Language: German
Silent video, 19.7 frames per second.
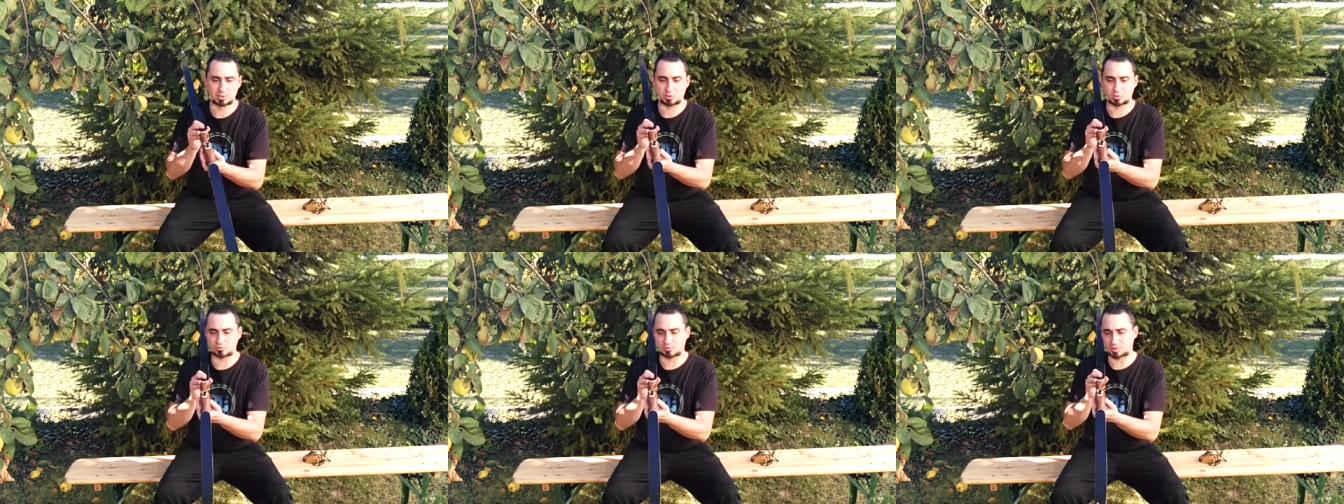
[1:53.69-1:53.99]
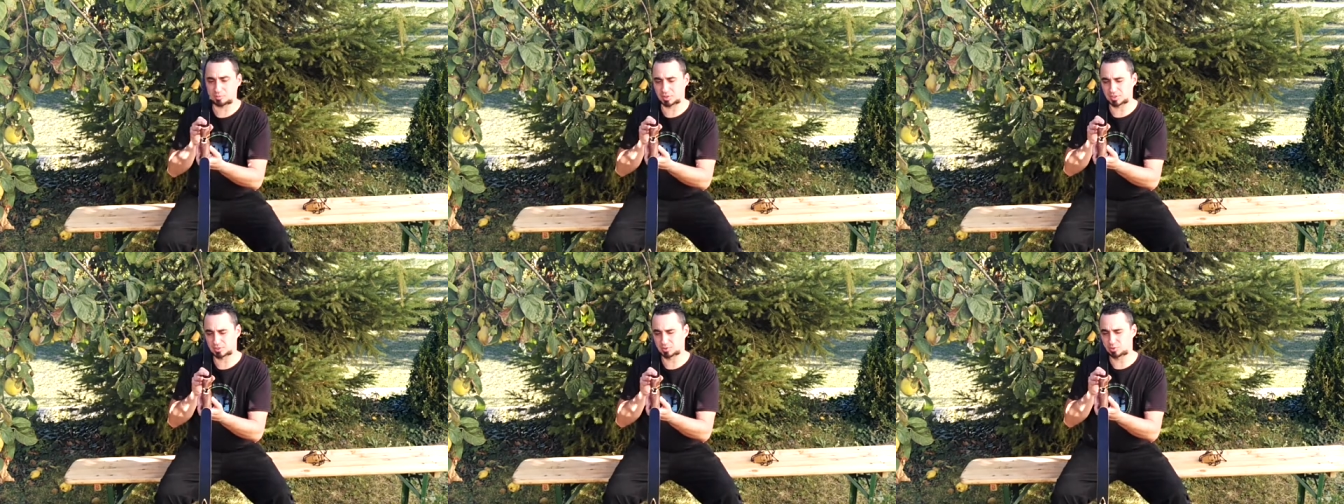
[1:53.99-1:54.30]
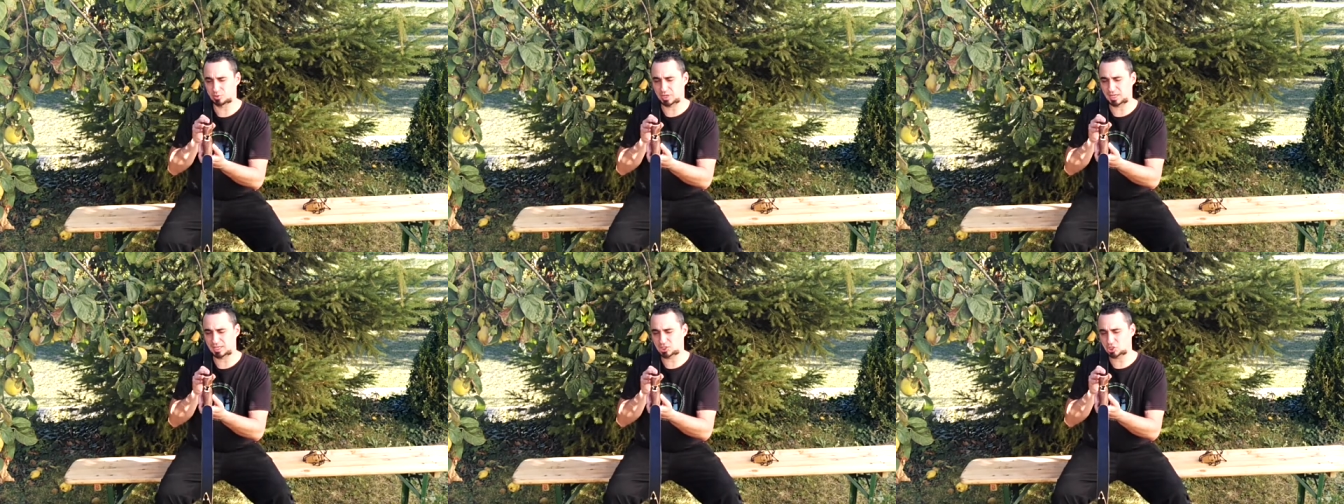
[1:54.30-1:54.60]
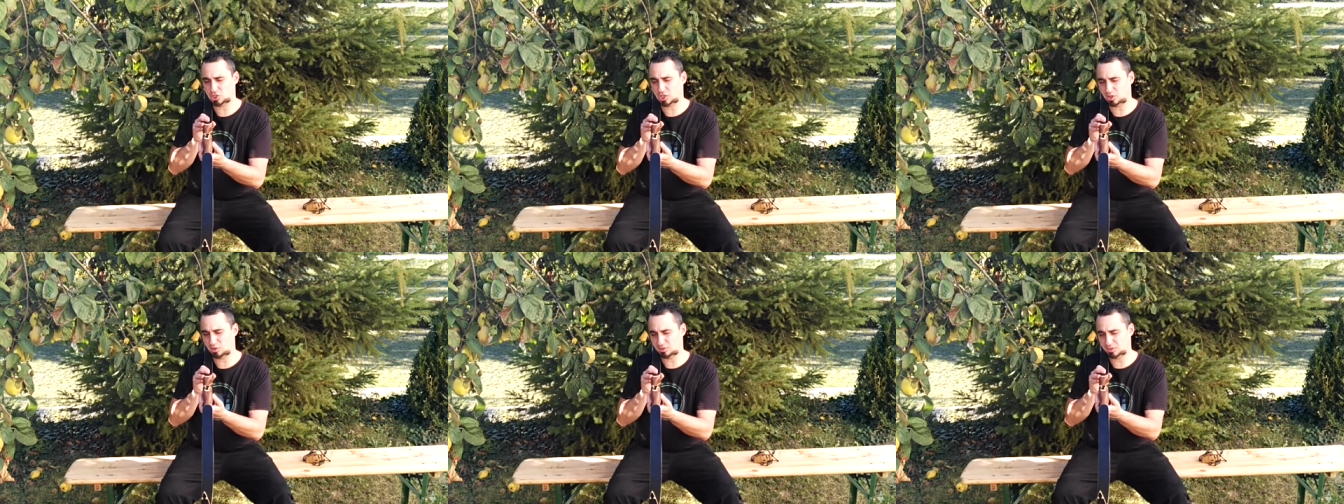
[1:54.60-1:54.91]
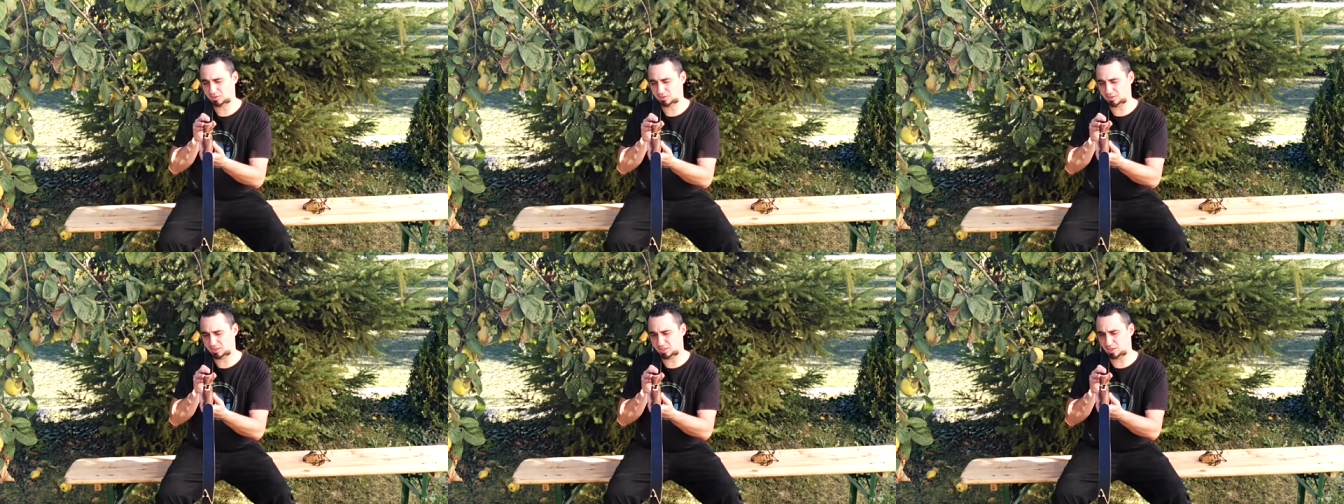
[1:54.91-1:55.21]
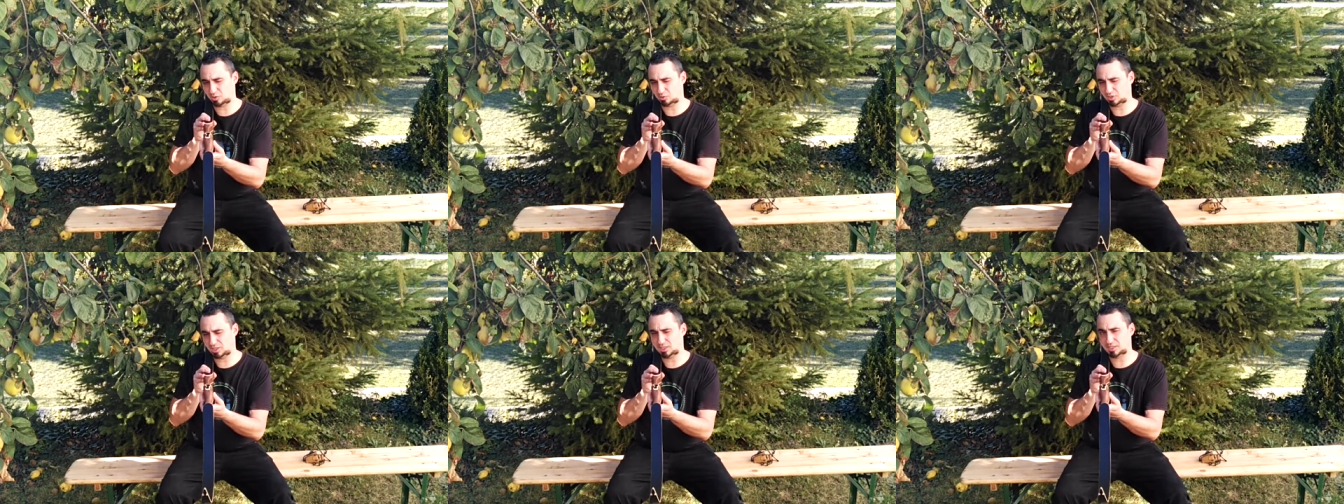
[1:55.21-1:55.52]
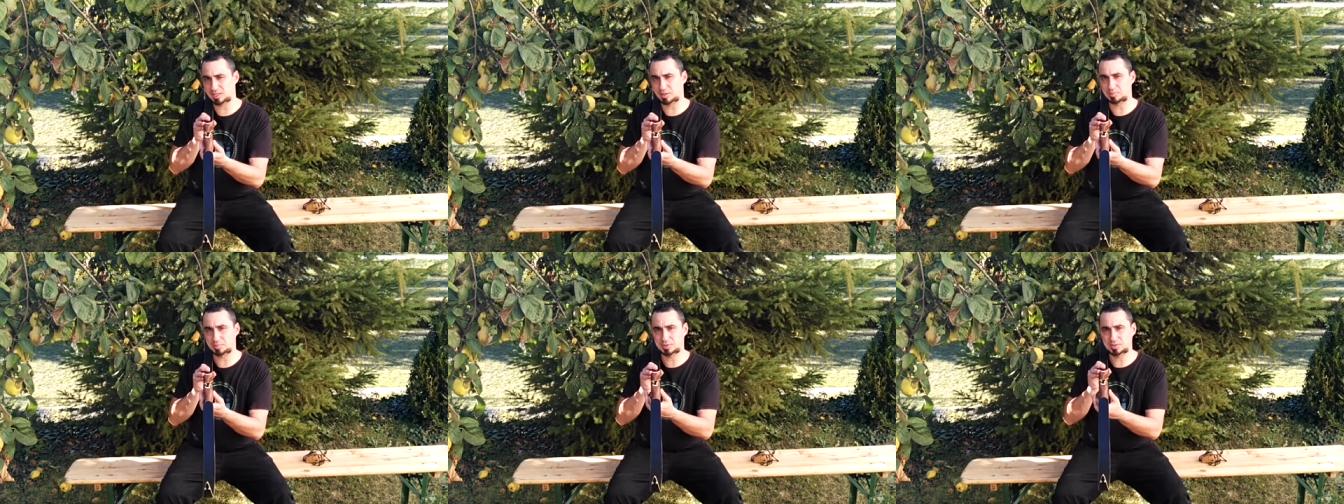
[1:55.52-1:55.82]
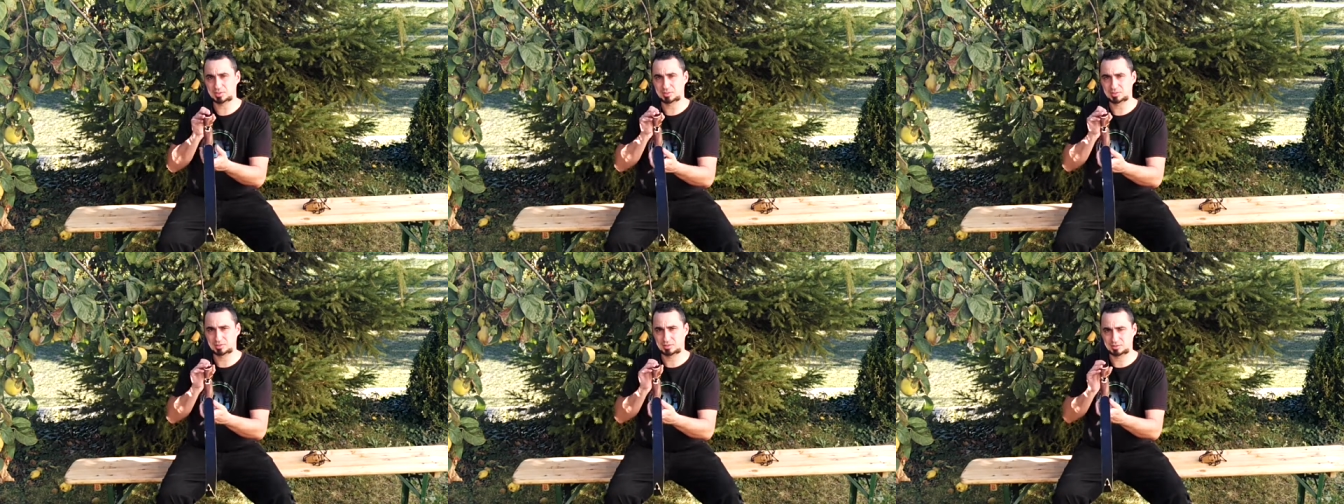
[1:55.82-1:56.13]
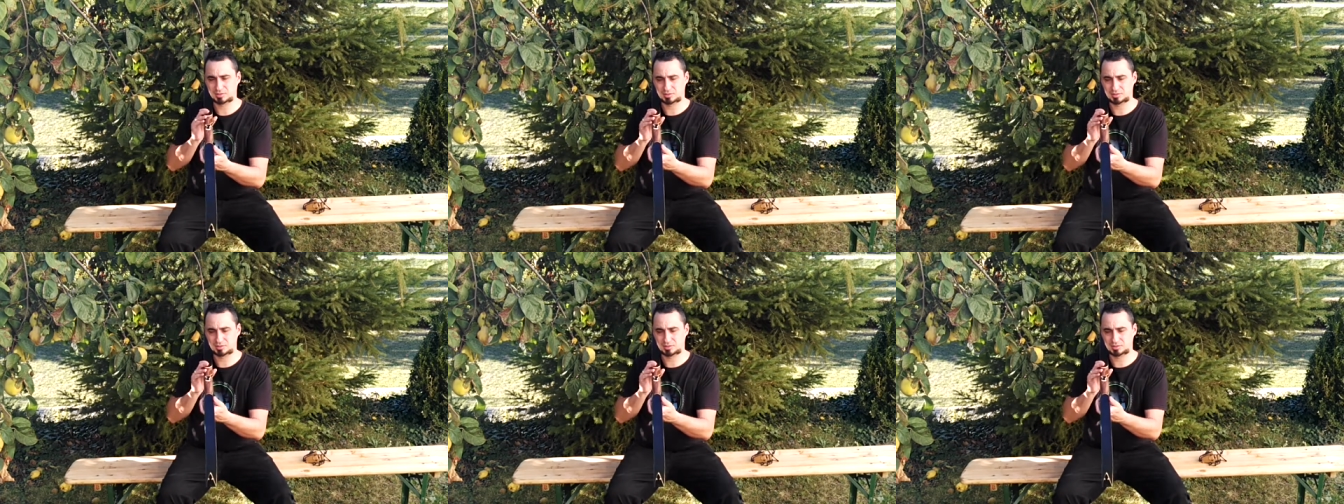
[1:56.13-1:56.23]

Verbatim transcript: Und wenn man so reinschaut, sind auch die Tipps